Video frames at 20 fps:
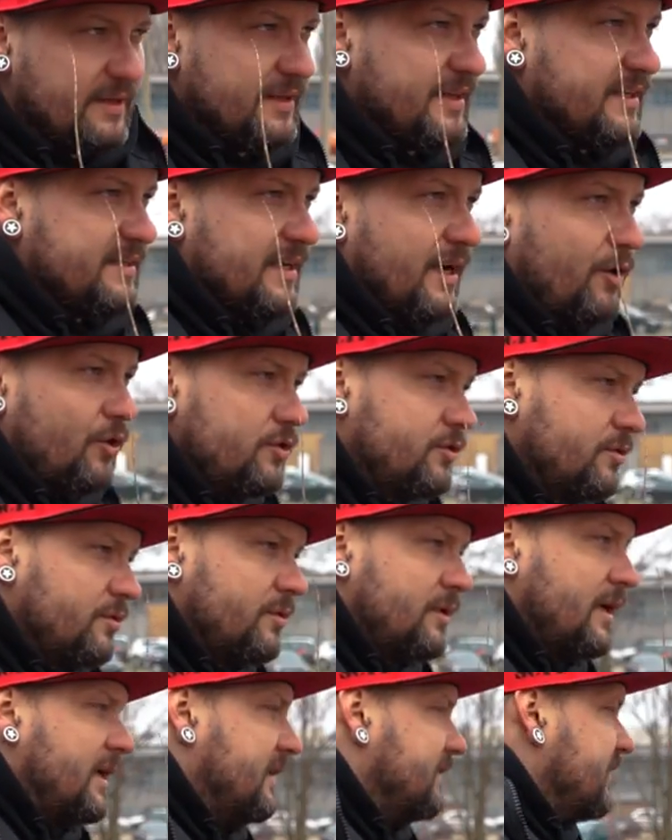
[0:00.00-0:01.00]
Das
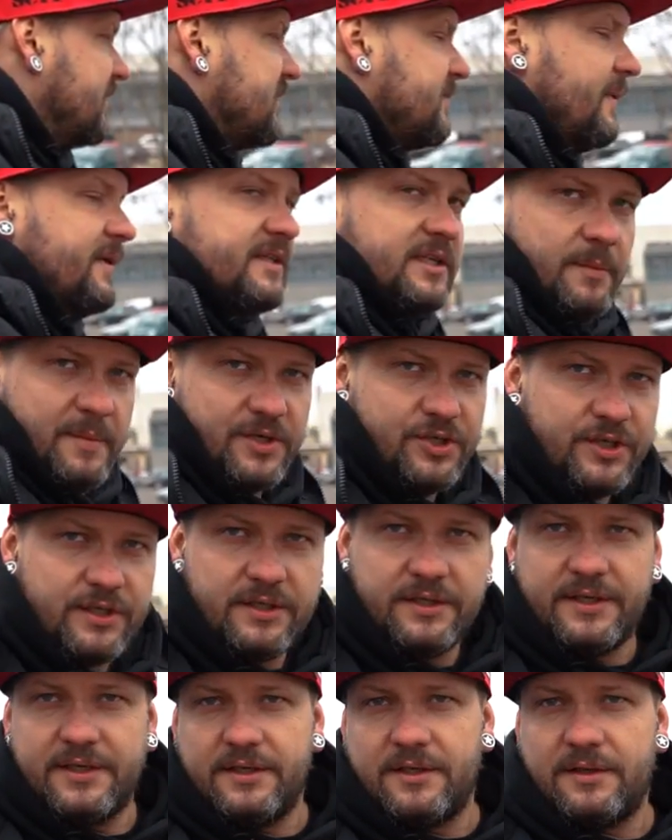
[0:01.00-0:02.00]
Auto hat eine
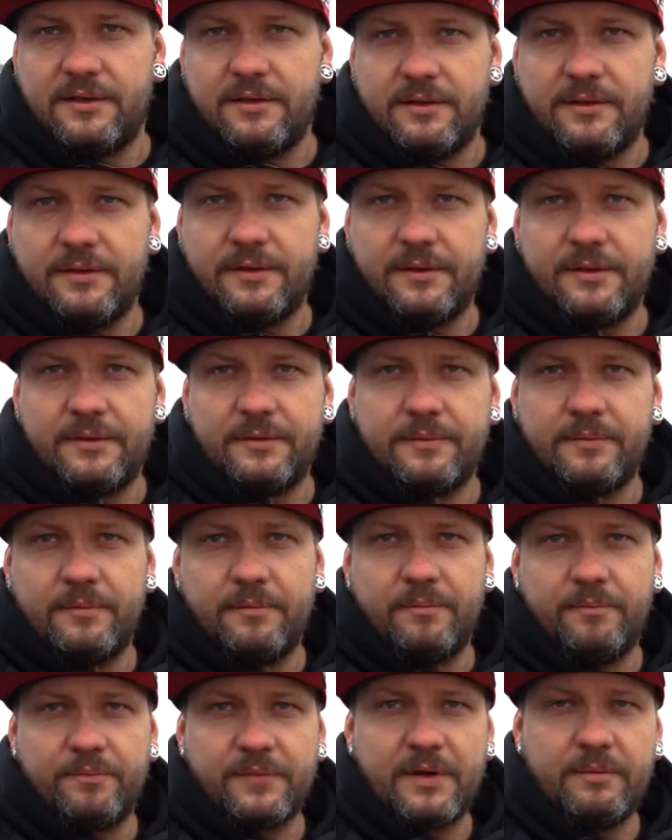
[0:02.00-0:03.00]
2-Liter-Maschine drin
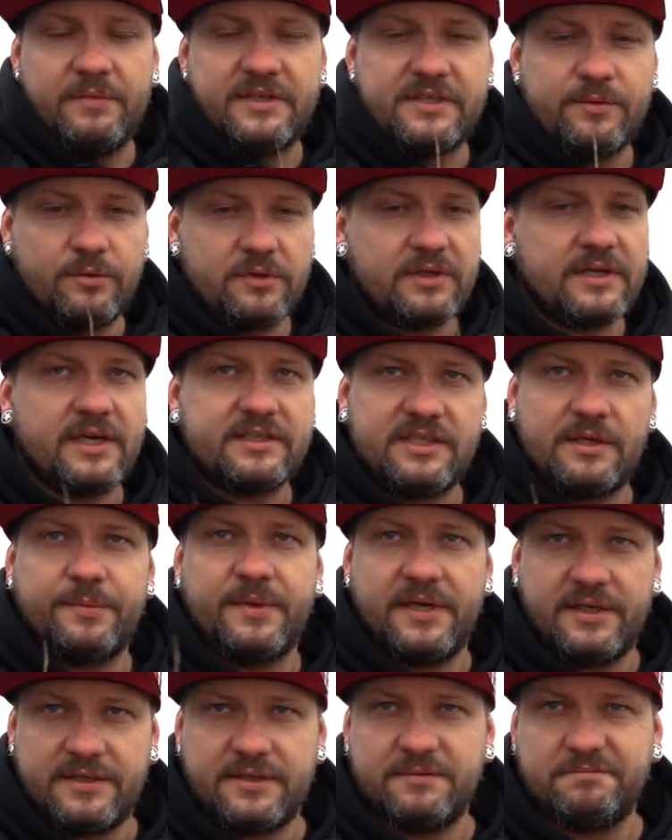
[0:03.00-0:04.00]
mit 280
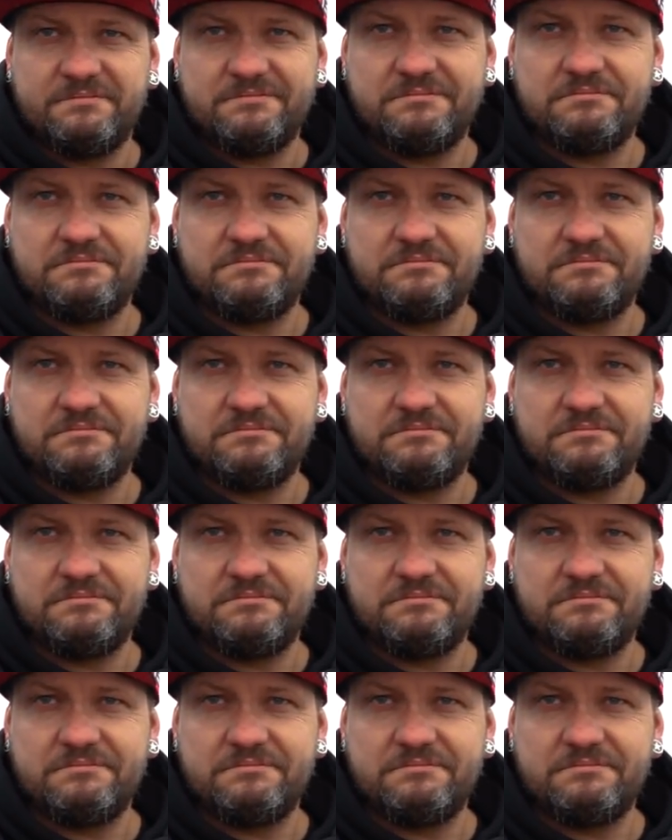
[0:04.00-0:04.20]
PS.